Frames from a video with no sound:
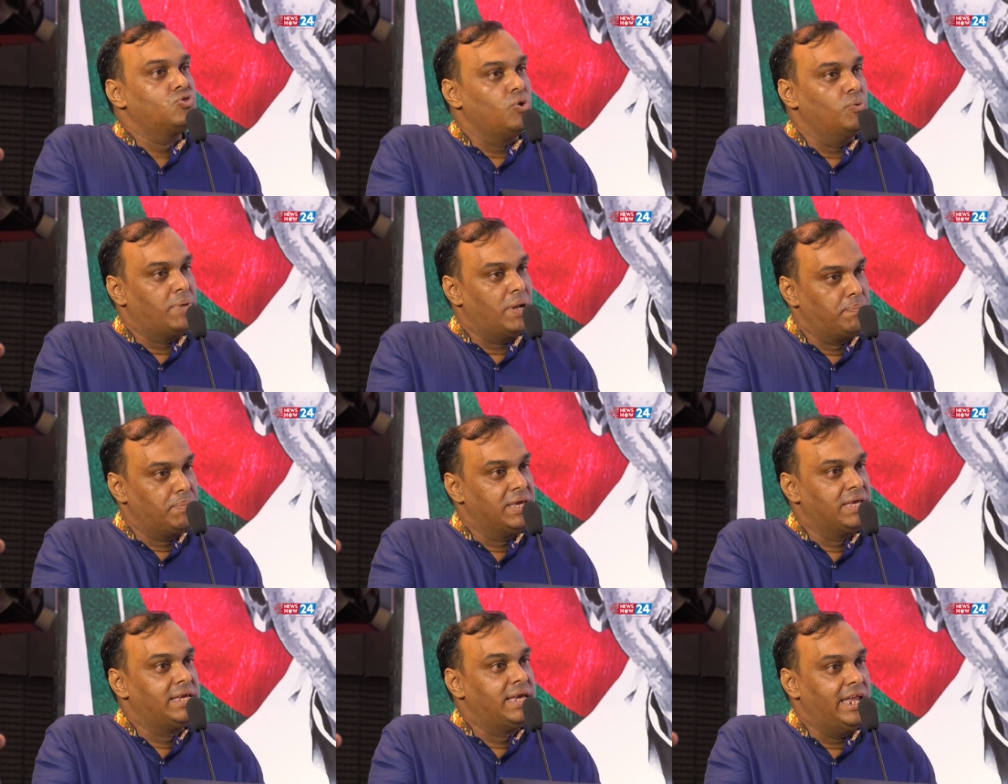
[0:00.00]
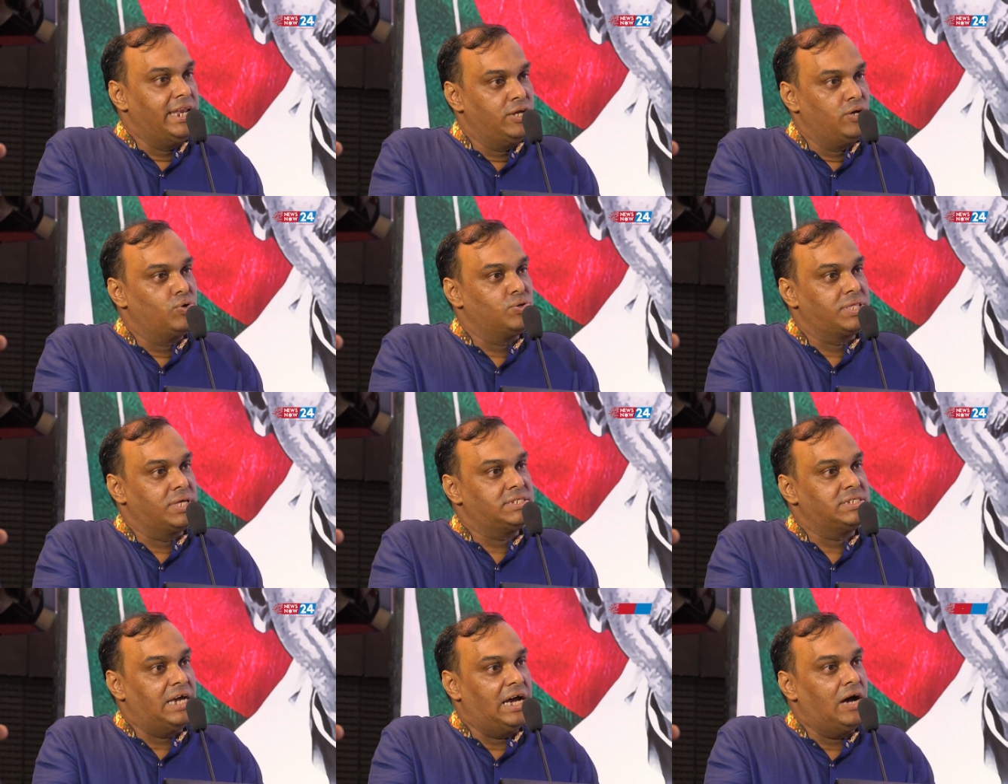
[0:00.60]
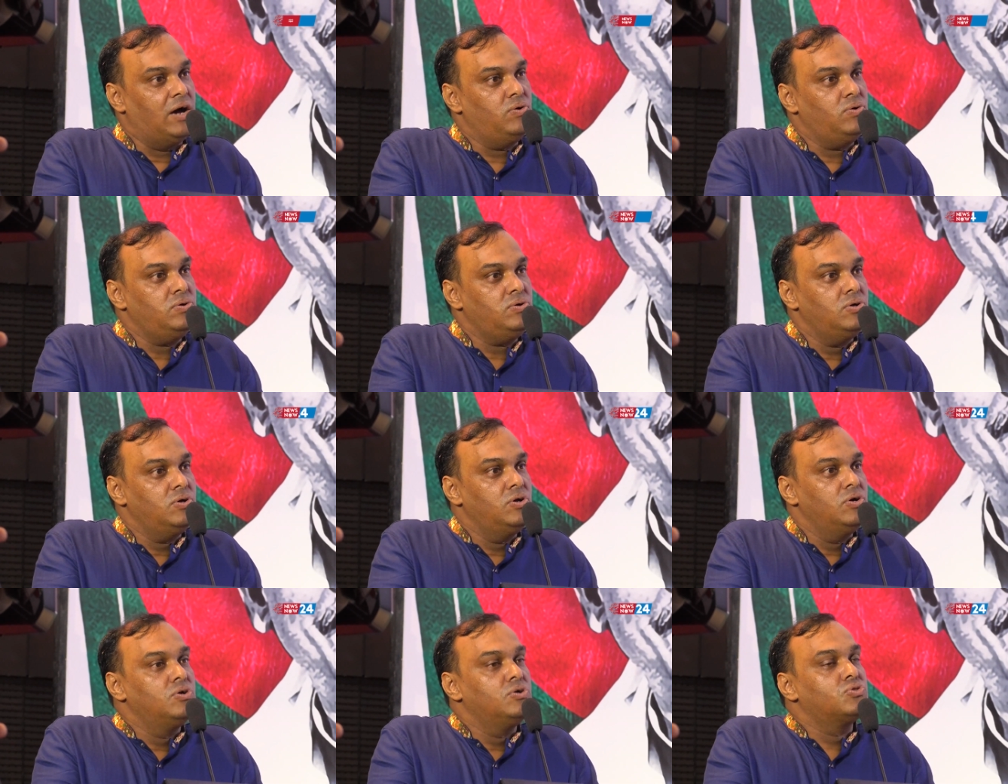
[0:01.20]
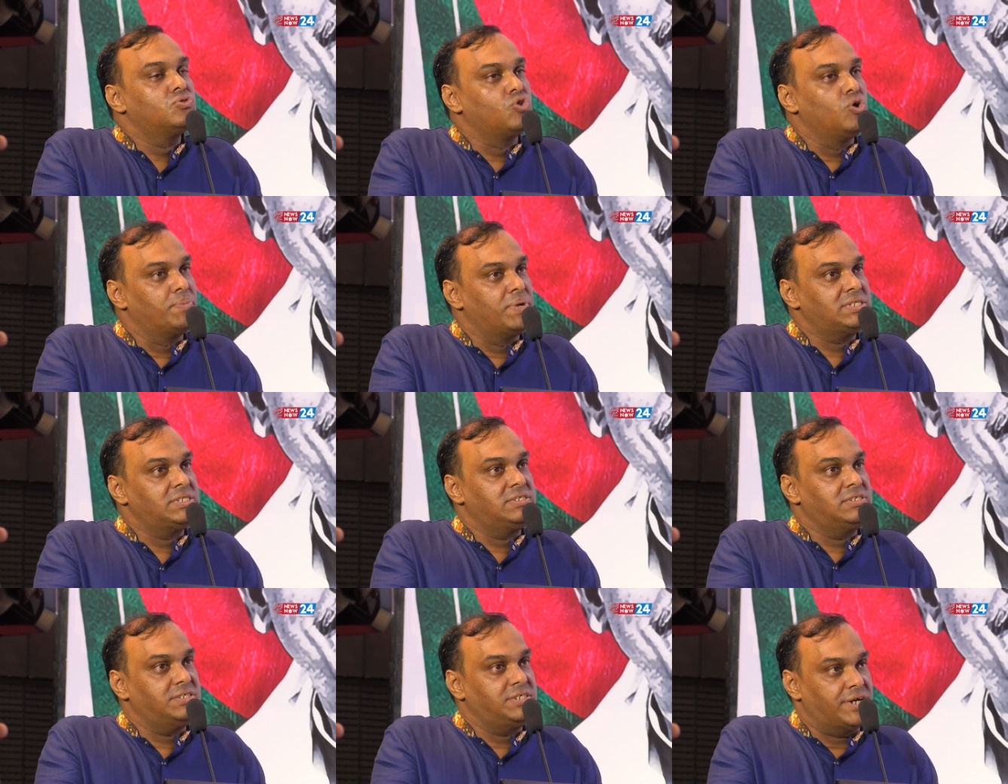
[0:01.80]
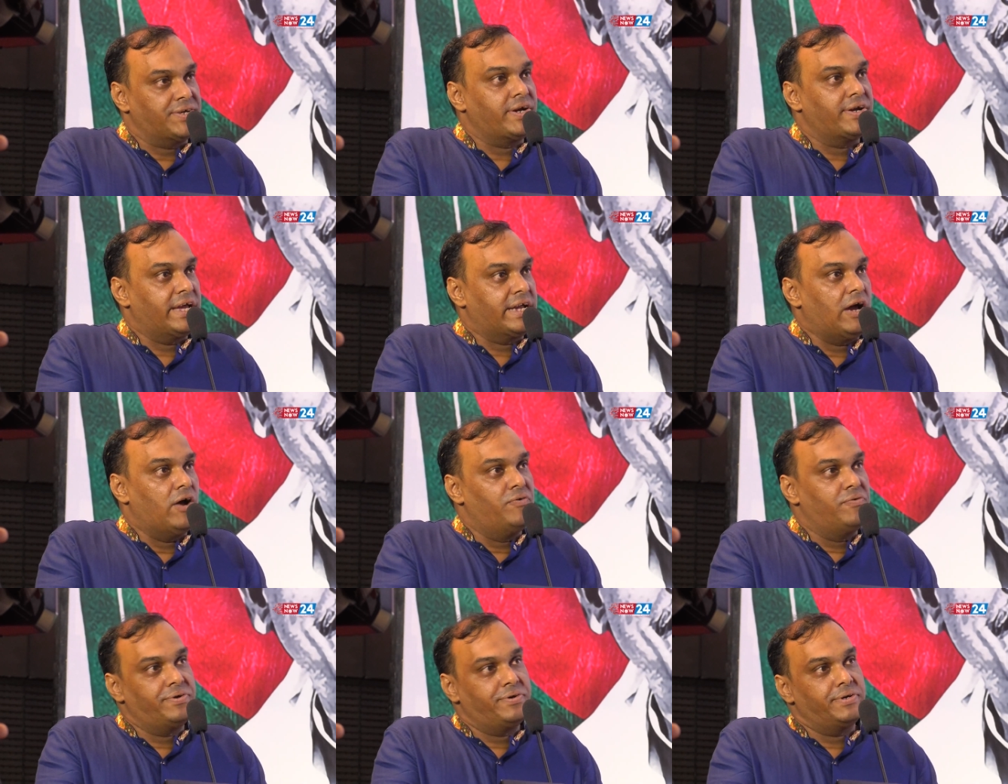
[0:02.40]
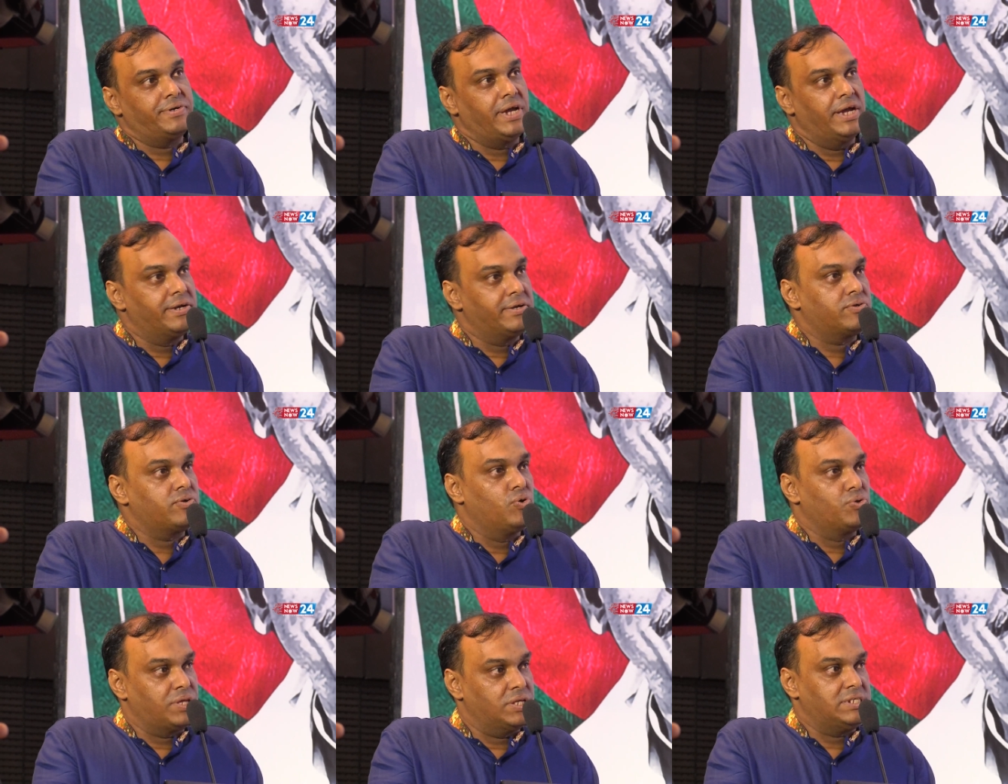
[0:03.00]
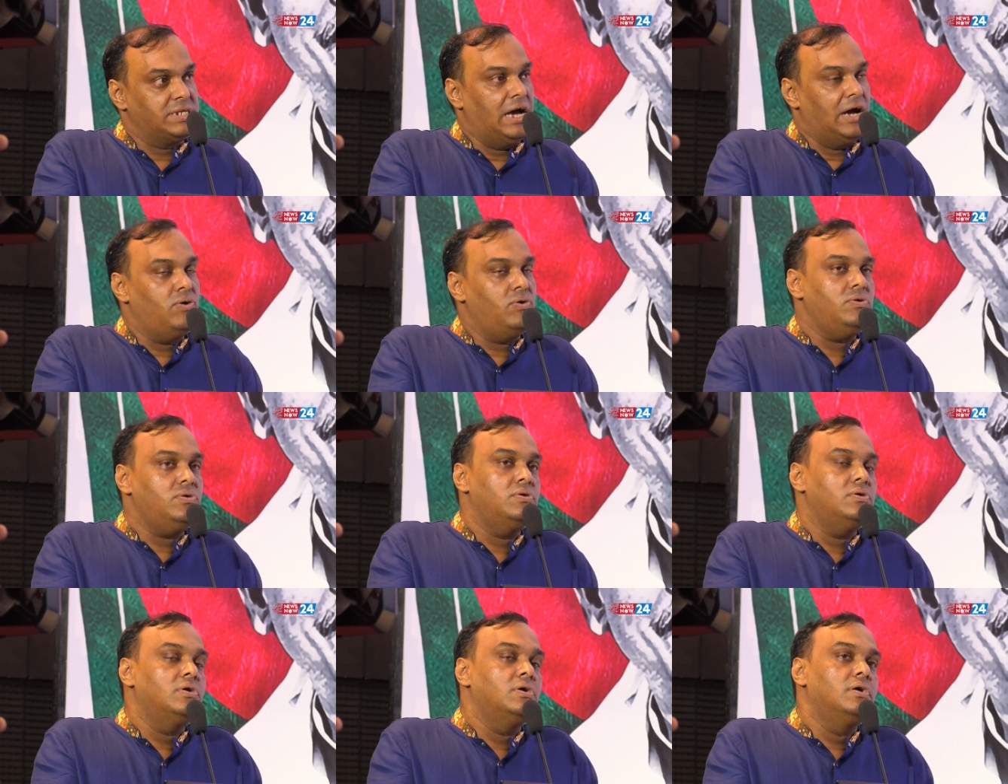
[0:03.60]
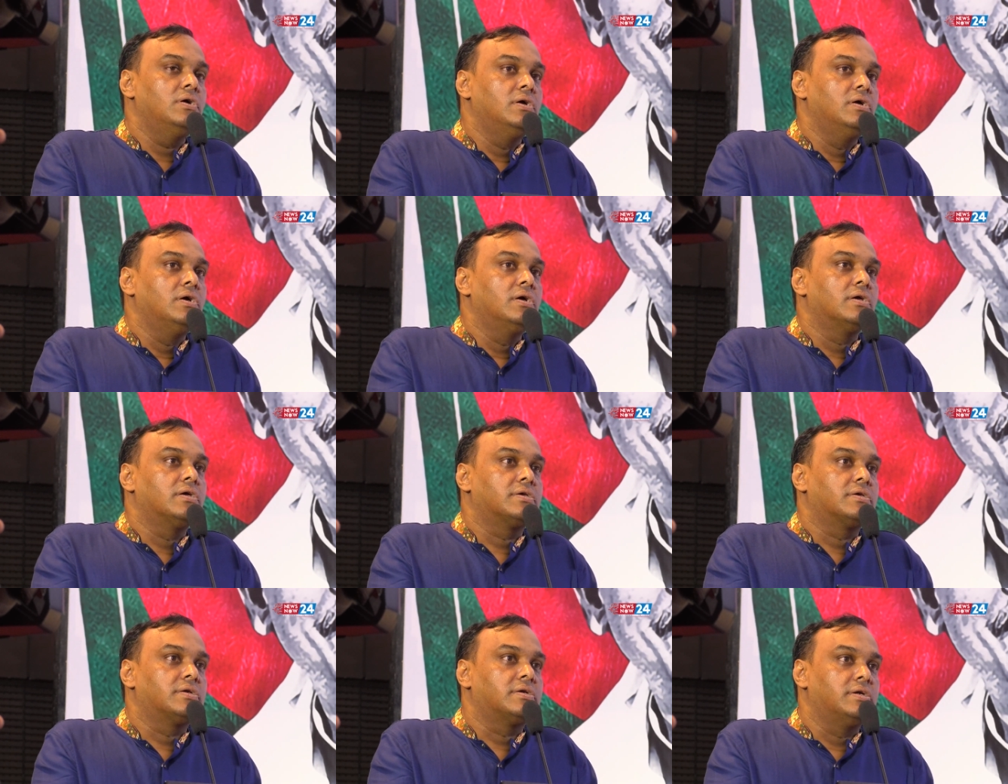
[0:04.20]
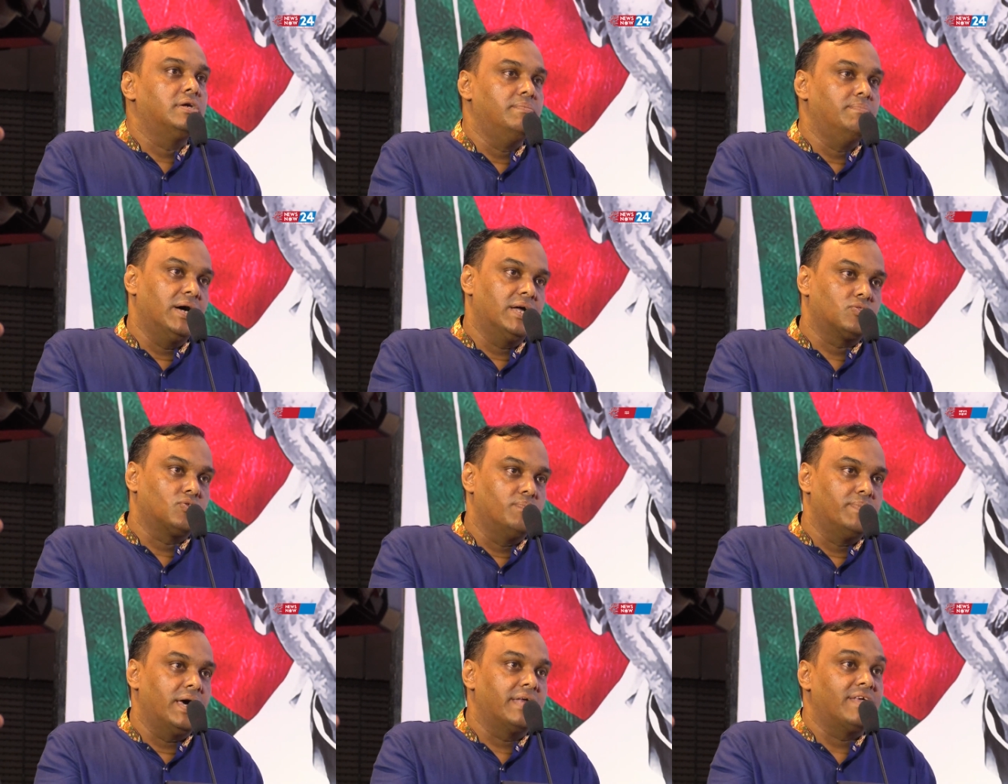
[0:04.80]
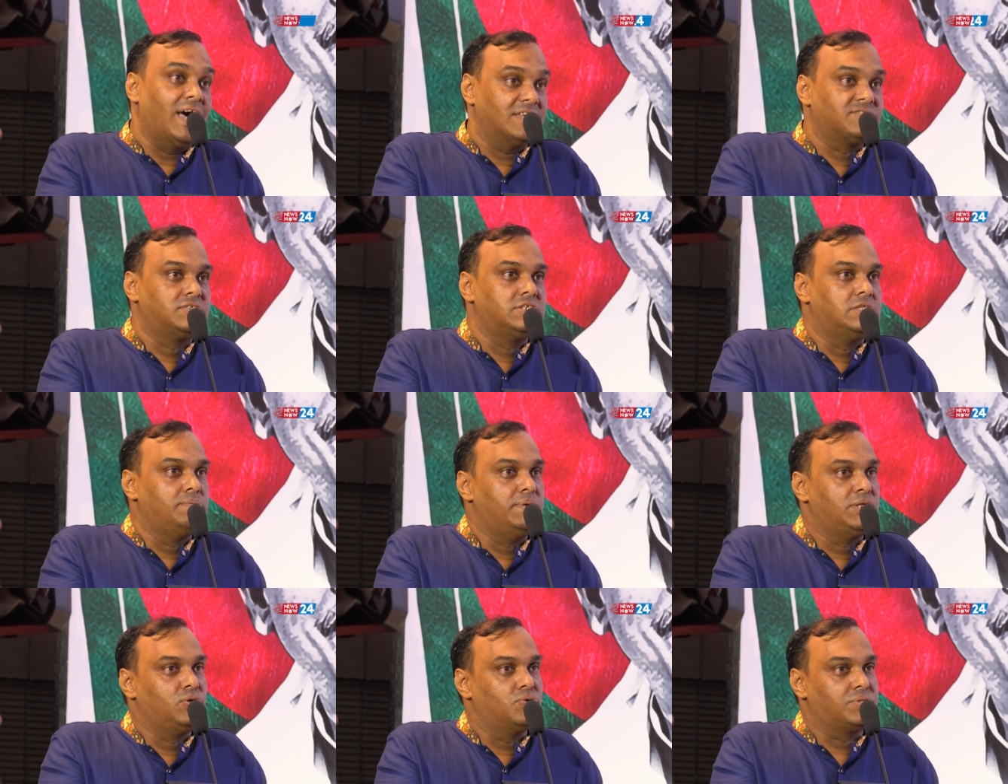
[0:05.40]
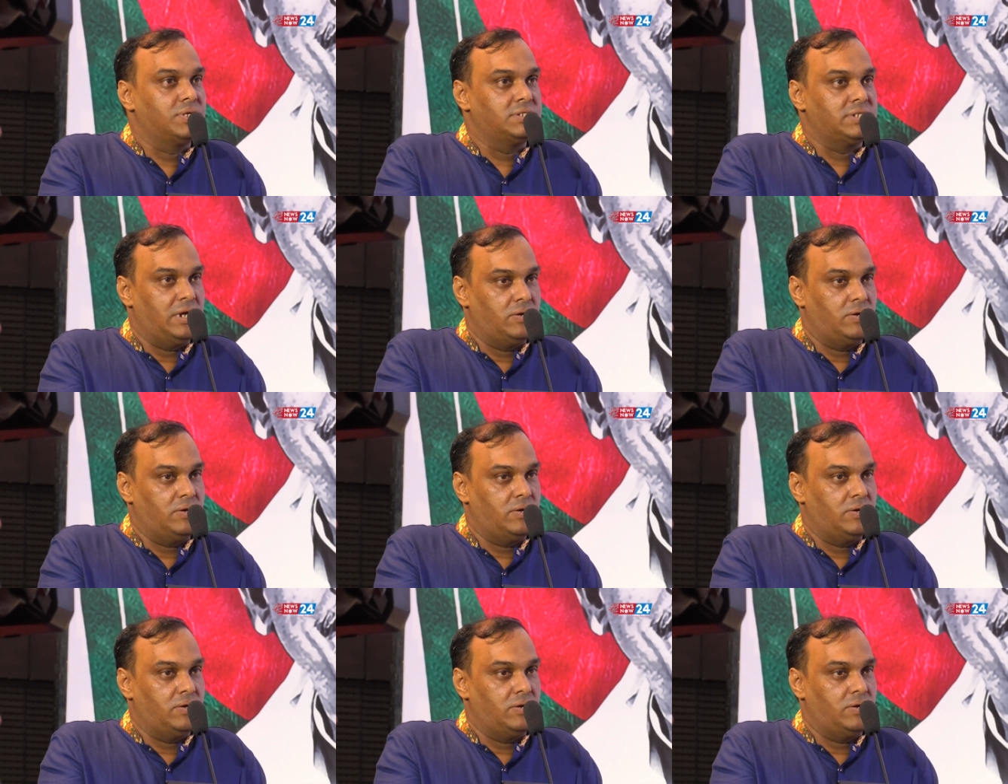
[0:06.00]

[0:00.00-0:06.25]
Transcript: তোমরা বিজ্ঞানী হতে চাও তোমরা চার্টার্ড অ্যাকাউন্টেন্ট হতে চাও কিংবা তোমরা রাজনীতিবিদ হতে